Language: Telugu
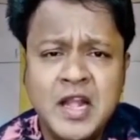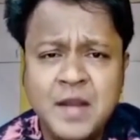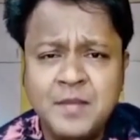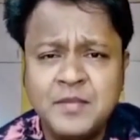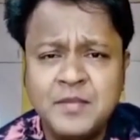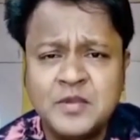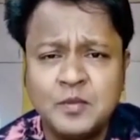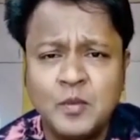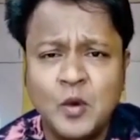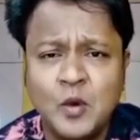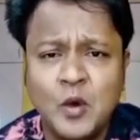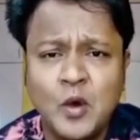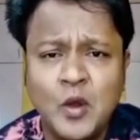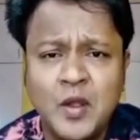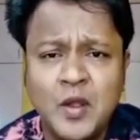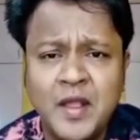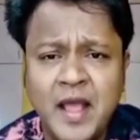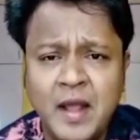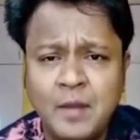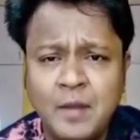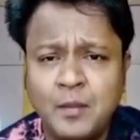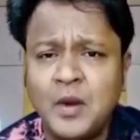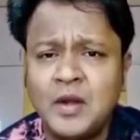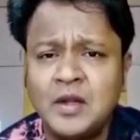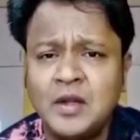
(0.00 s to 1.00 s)
నిమ్స్ బోరో
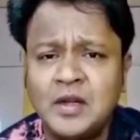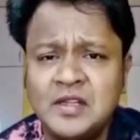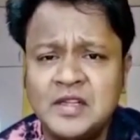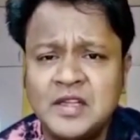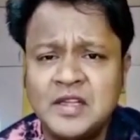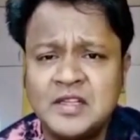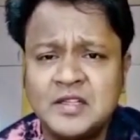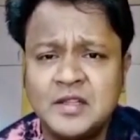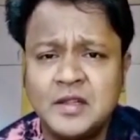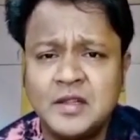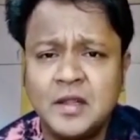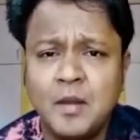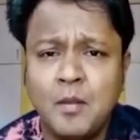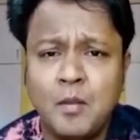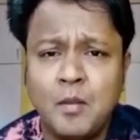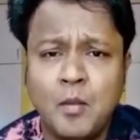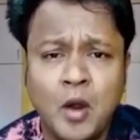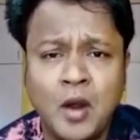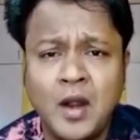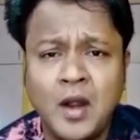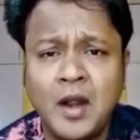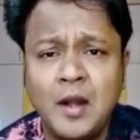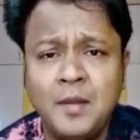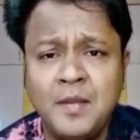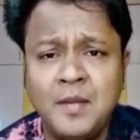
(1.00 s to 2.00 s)
ఏర్పాట్లు చేసింది
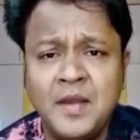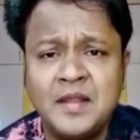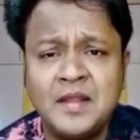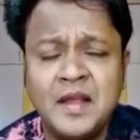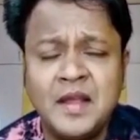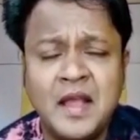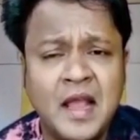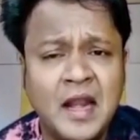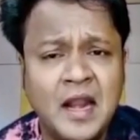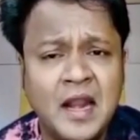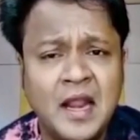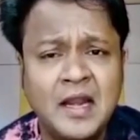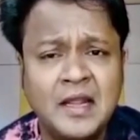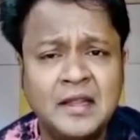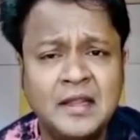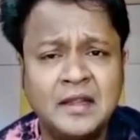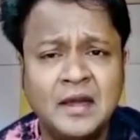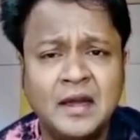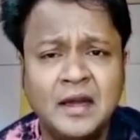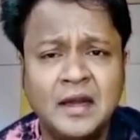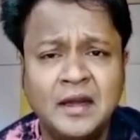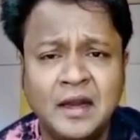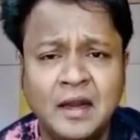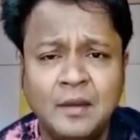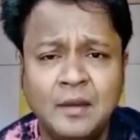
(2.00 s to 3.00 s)
మొక్కల మీద ఎలా
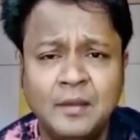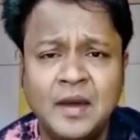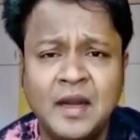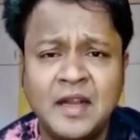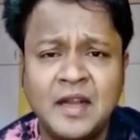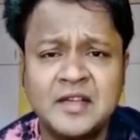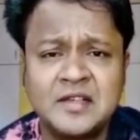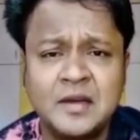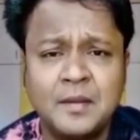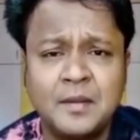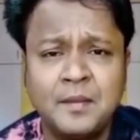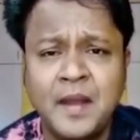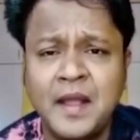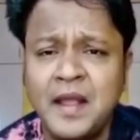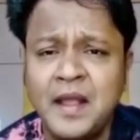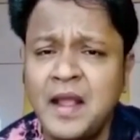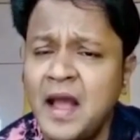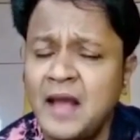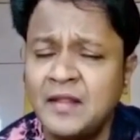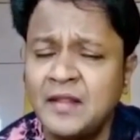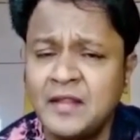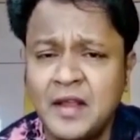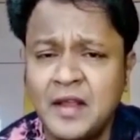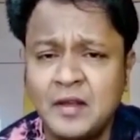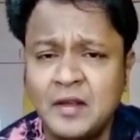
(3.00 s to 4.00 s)
లేదన్నా నలభై లక్షల
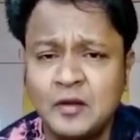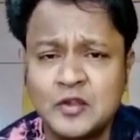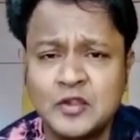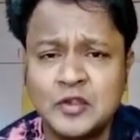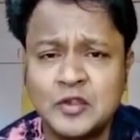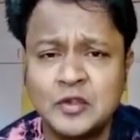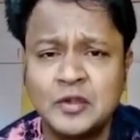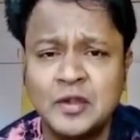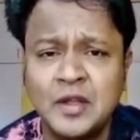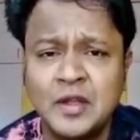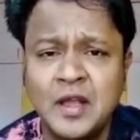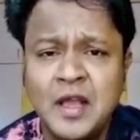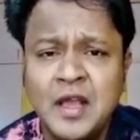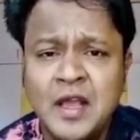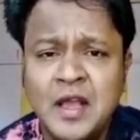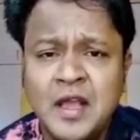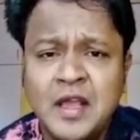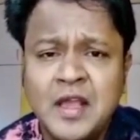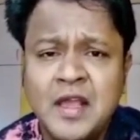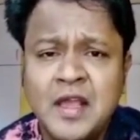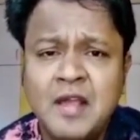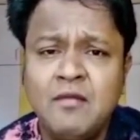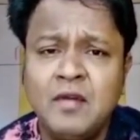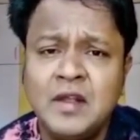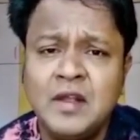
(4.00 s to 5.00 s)
పైగా ఆదాయం వస్తుంది
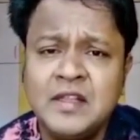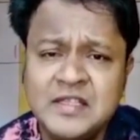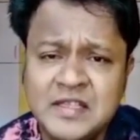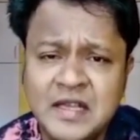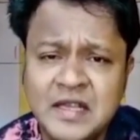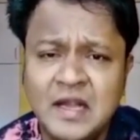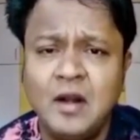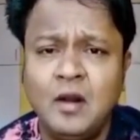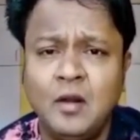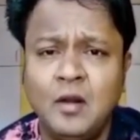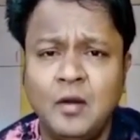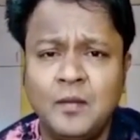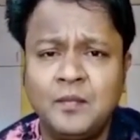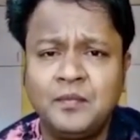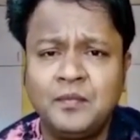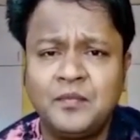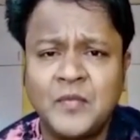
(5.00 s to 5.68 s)
ఈ వంచర్లో